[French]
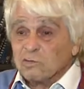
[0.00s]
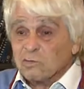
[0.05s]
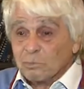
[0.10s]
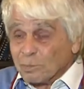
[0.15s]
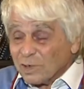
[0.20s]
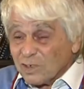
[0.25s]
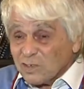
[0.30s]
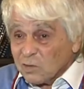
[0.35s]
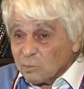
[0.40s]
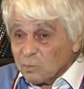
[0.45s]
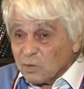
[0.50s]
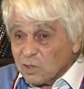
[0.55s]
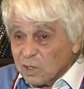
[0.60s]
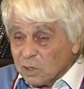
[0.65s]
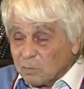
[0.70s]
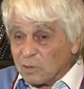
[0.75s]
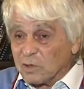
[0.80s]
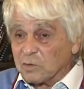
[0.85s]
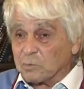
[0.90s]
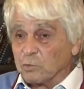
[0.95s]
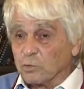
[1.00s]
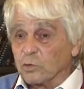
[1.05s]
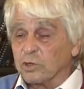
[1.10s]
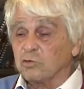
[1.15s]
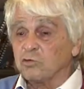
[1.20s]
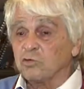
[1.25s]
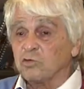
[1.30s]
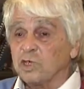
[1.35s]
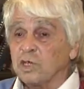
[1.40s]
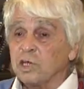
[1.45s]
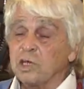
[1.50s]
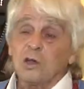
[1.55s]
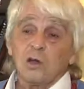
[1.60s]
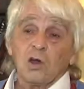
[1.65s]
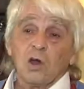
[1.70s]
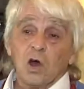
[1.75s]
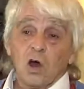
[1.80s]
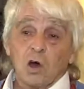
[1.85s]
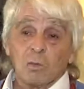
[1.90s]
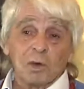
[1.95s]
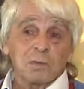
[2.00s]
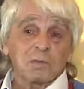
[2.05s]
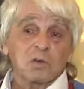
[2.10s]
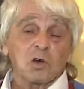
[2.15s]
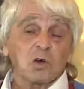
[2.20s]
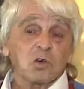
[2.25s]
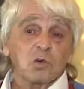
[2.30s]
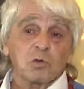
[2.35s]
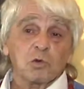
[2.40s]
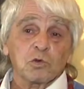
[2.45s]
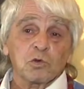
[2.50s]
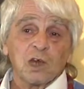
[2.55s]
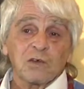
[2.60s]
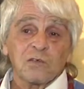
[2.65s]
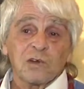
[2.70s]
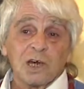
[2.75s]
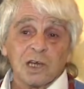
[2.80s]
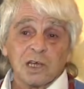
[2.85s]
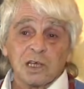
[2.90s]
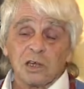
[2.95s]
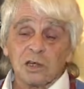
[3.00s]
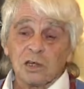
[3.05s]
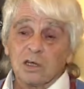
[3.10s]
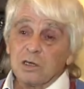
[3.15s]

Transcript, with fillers: précipité presque pour étudier en même temps que mon travail.